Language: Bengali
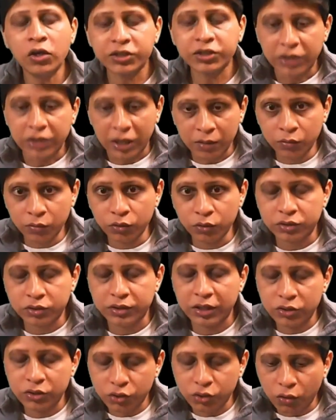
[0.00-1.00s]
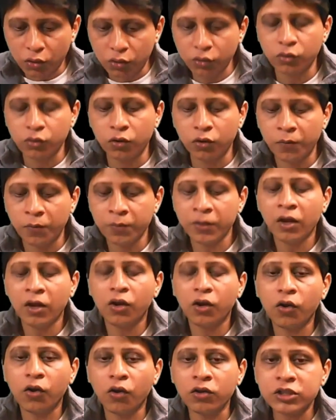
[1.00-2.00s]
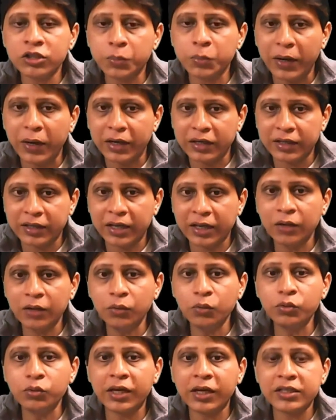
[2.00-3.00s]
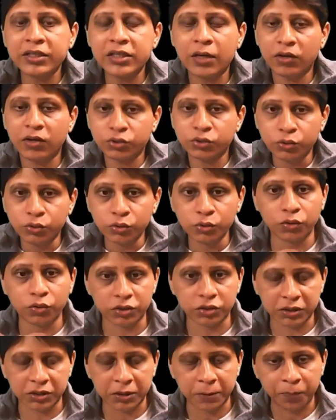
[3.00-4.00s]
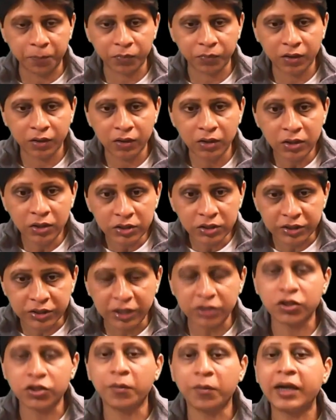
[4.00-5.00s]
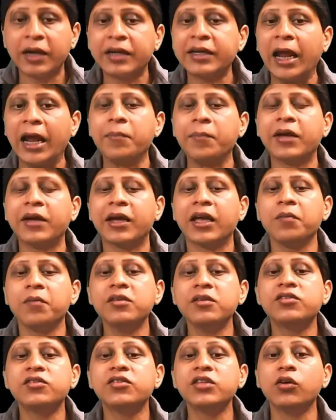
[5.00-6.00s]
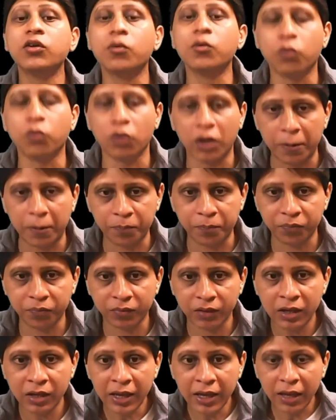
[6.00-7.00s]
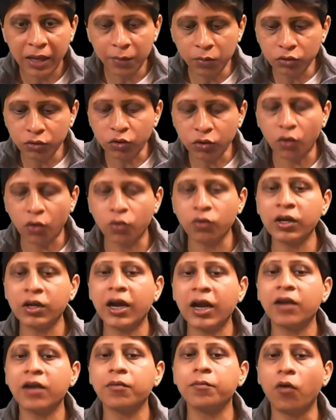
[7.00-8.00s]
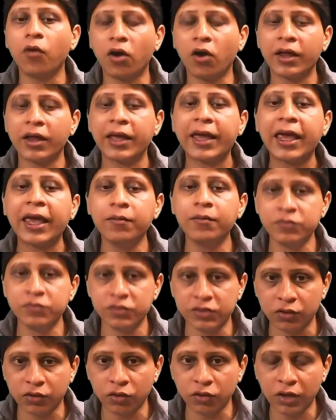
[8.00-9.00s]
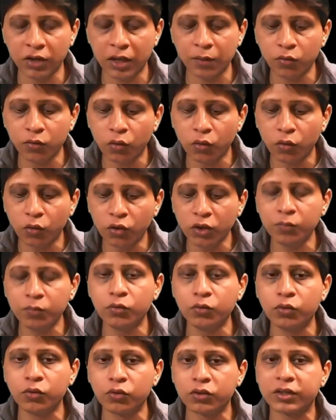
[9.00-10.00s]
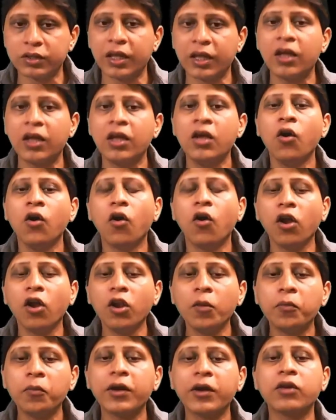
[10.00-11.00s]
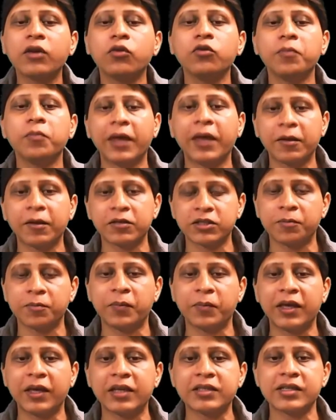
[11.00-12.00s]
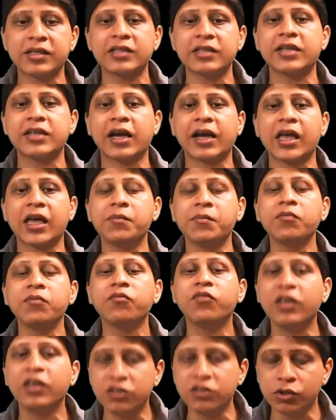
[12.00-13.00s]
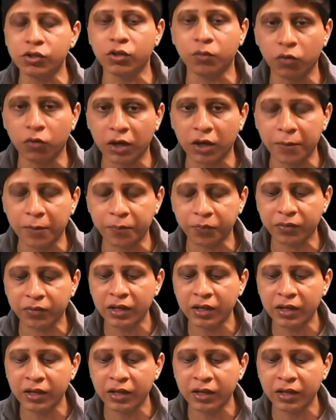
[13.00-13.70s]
সেই মুহূর্তে যখনও লঞ্চ প্যাড থেকে উঠে যাওয়া শুরু করছে সেই সময়ের টাইমটাকে আমি জিরো বললাম এবং তখনকার ভর এম জিরো এবং ওই মুহূর্তে অল্প একটু বেগ সে পেয়েছে যাকে আমি ভি জিরো বললাম